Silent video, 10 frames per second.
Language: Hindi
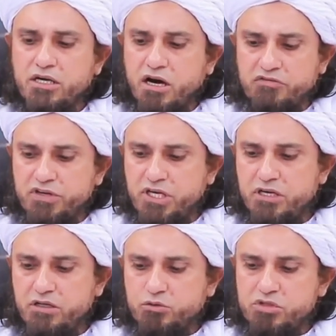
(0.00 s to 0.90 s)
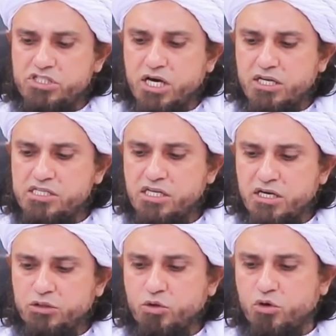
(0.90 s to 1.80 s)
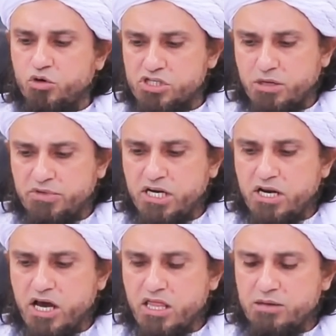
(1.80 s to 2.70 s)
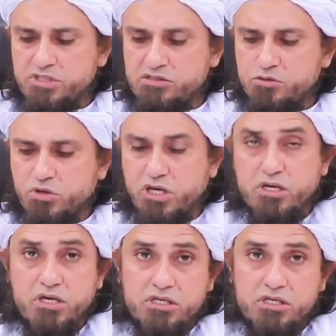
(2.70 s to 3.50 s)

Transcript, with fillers: काफ़ी है तो जहरी सिर्री दोनों को शामिल है लिहाजा आपसे सुर